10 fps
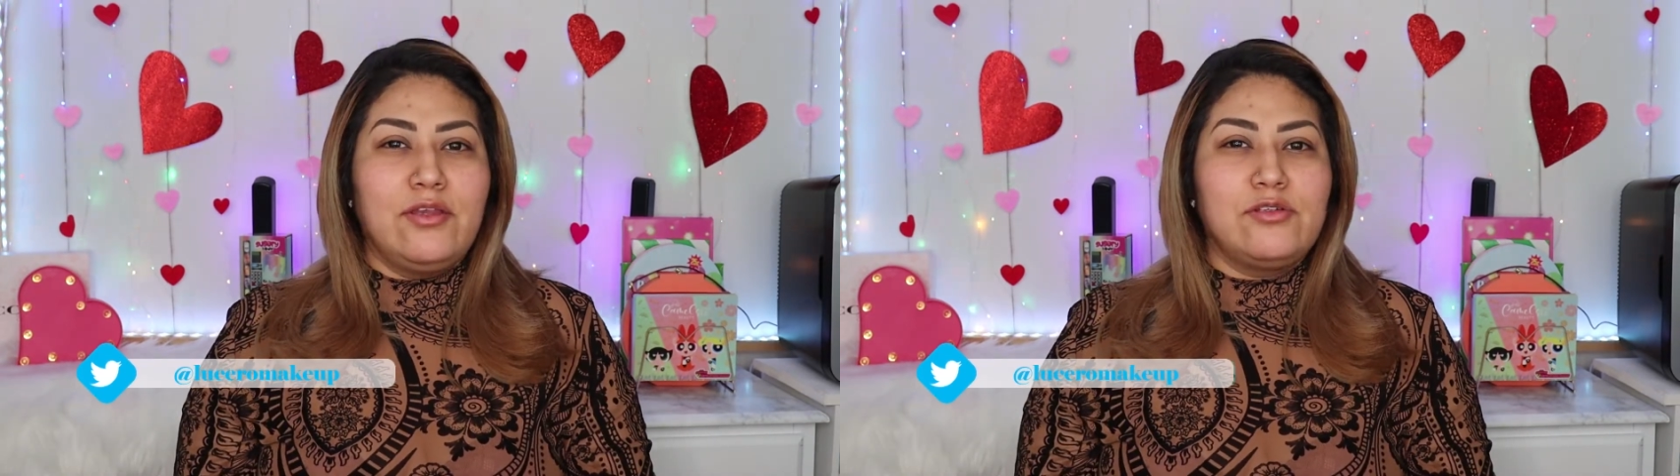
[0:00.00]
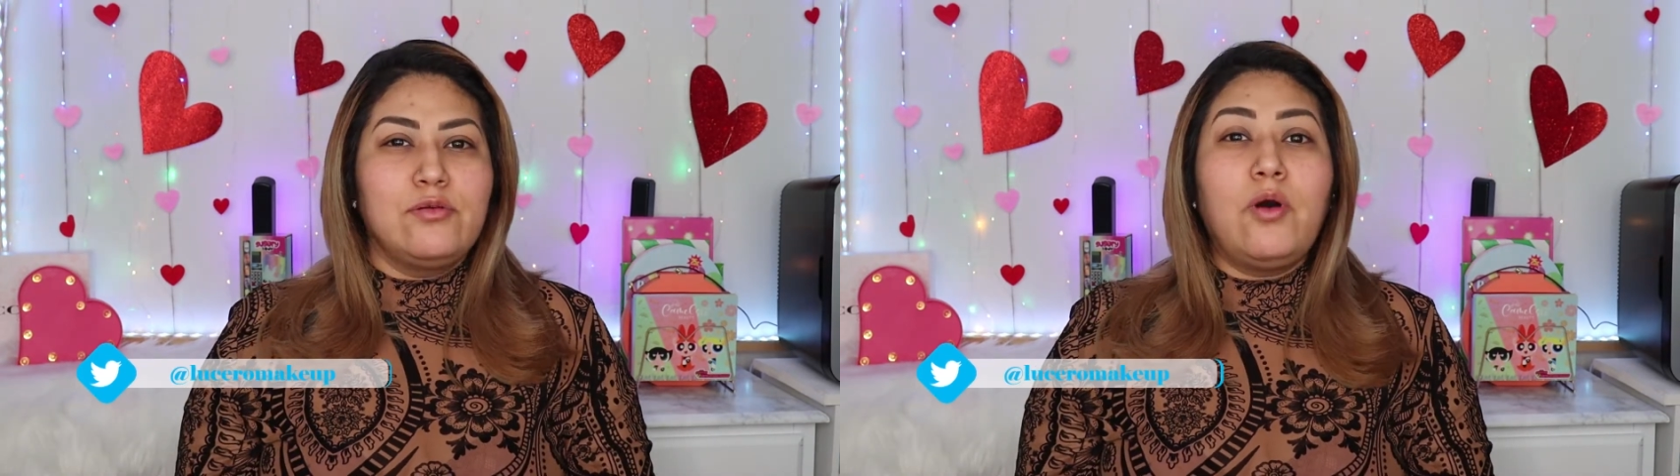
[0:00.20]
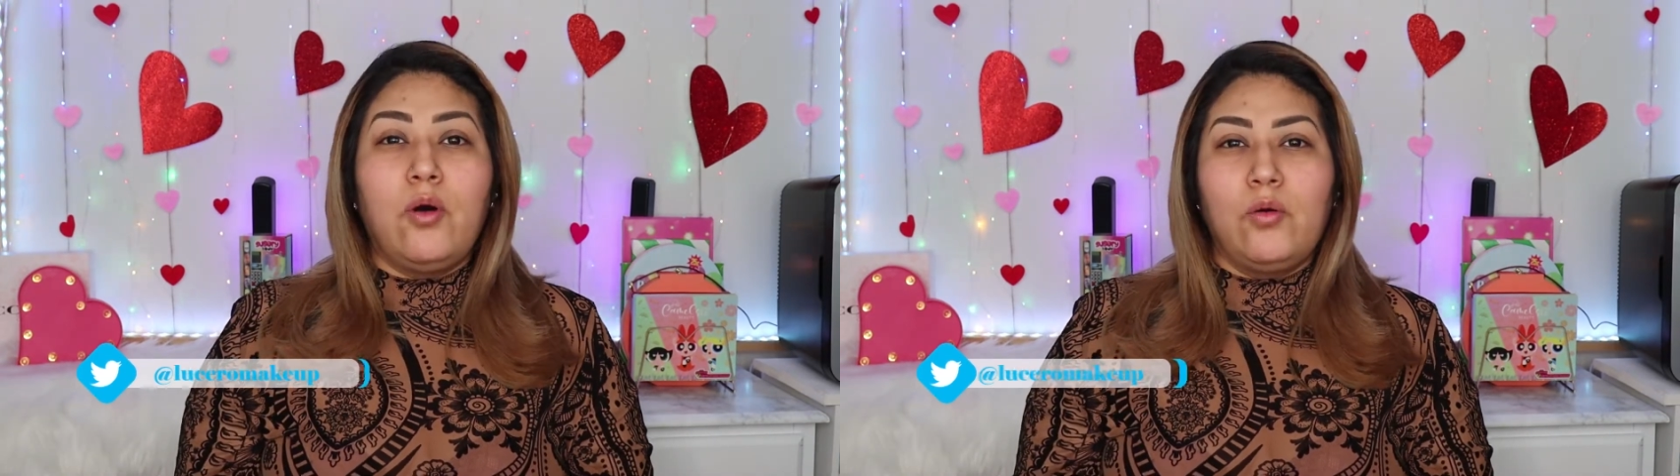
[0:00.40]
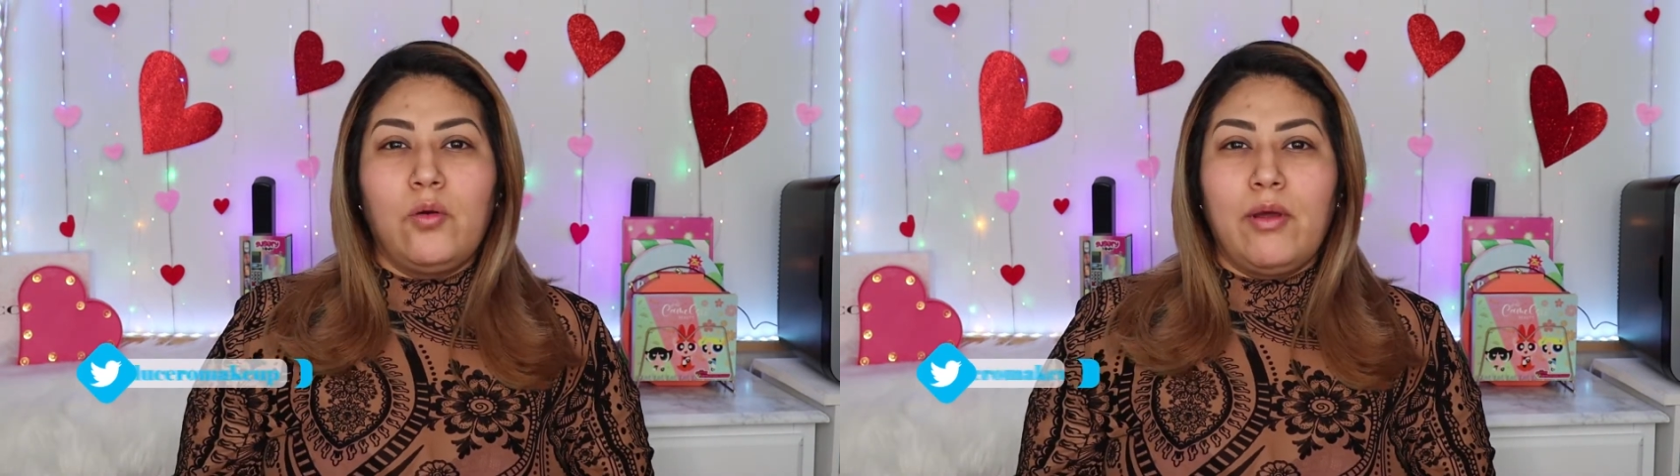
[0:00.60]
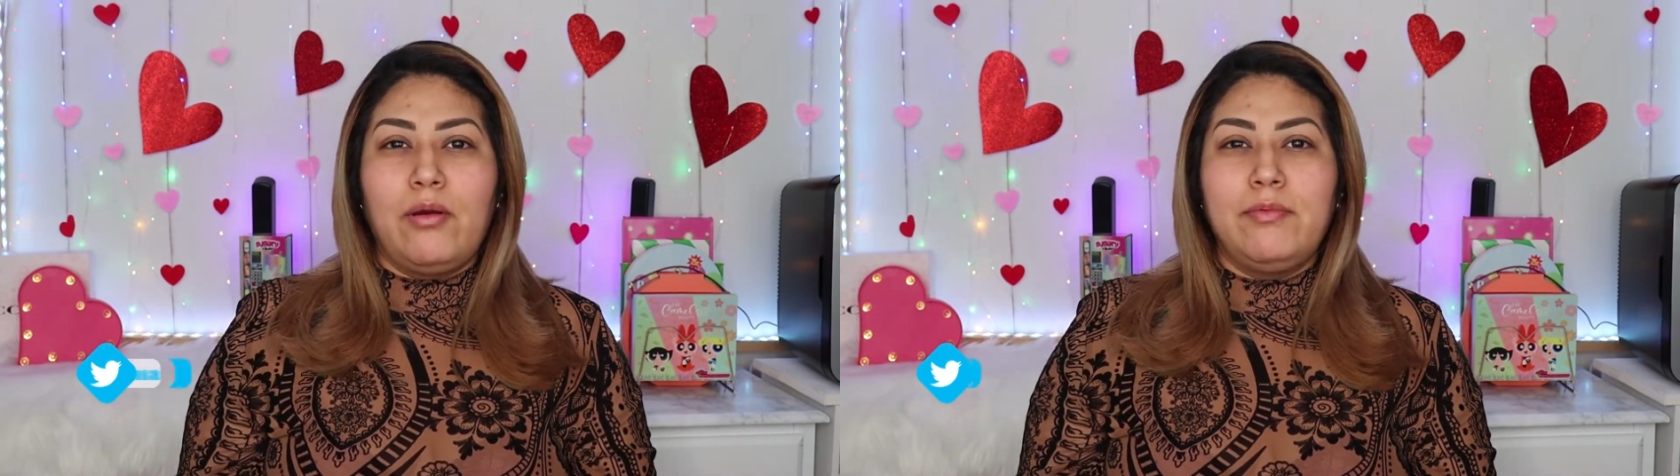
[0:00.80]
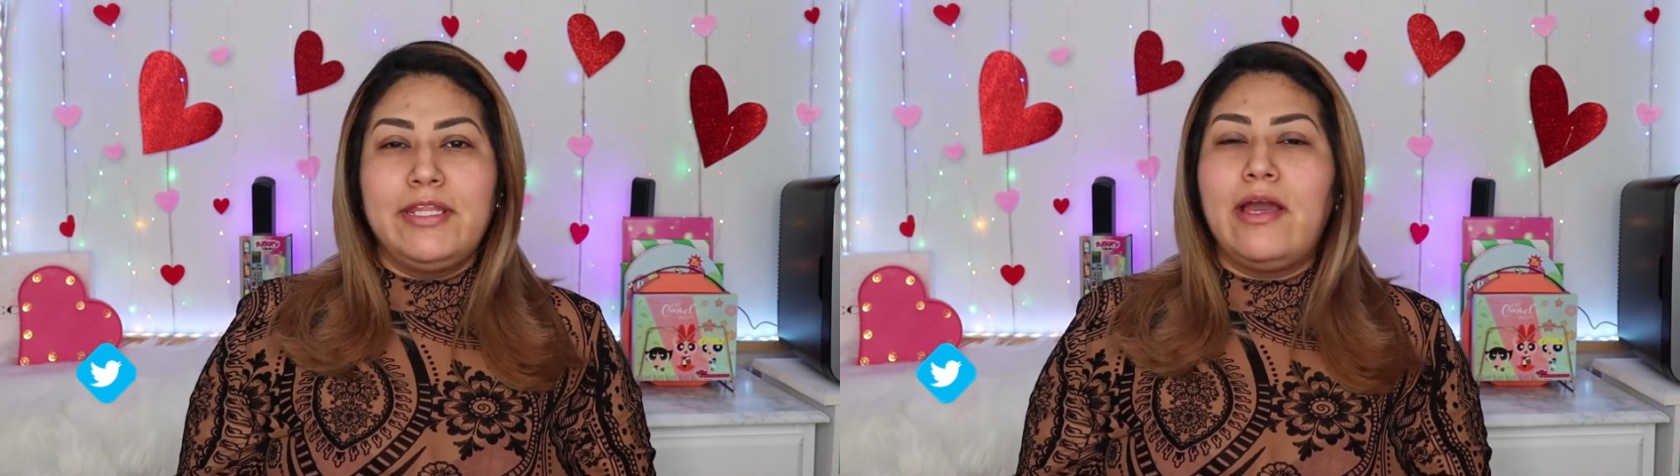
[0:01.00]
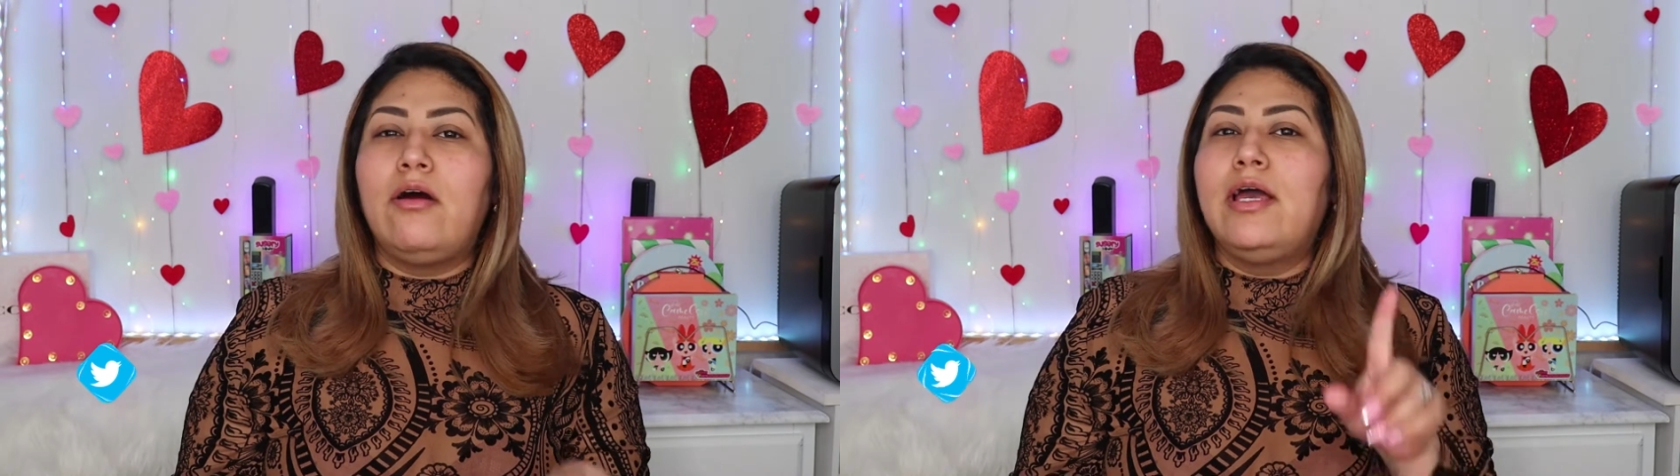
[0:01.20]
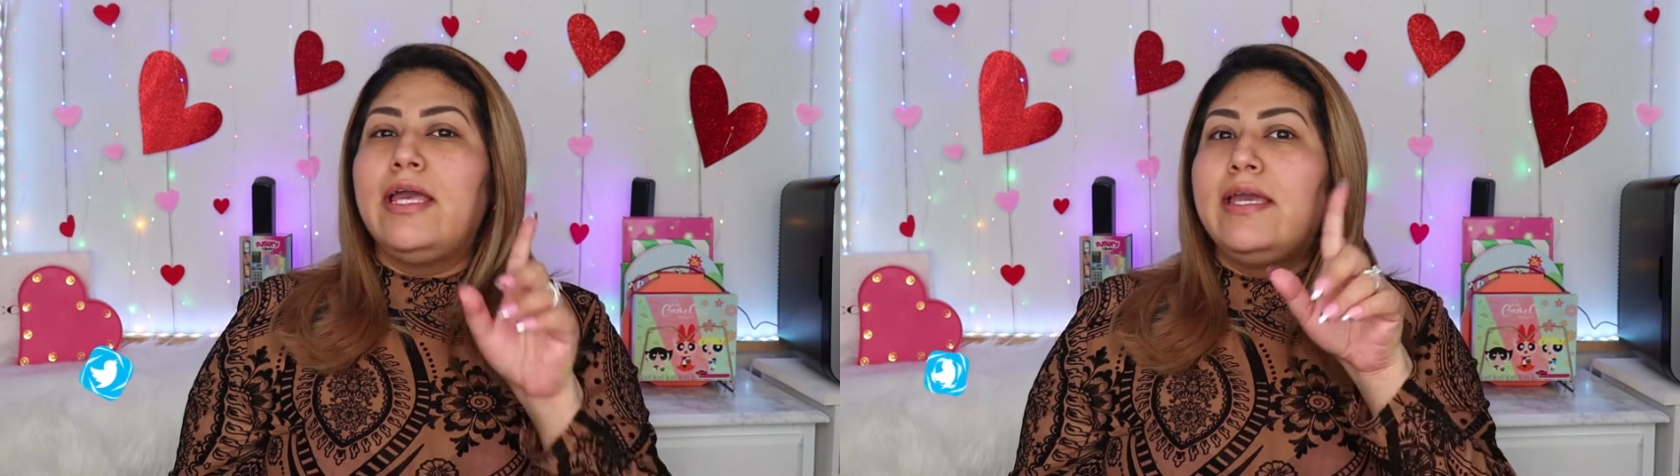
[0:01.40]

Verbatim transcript: yo subo un nuevo video.